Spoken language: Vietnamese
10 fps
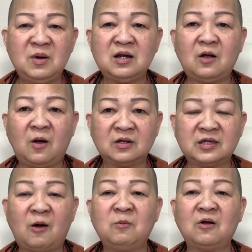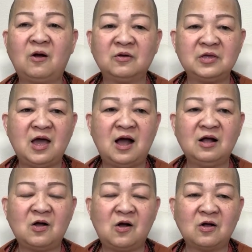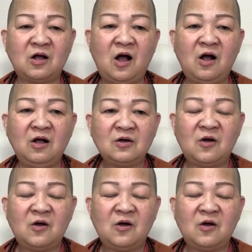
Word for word: Mình còn chồng, còn vợ, còn con,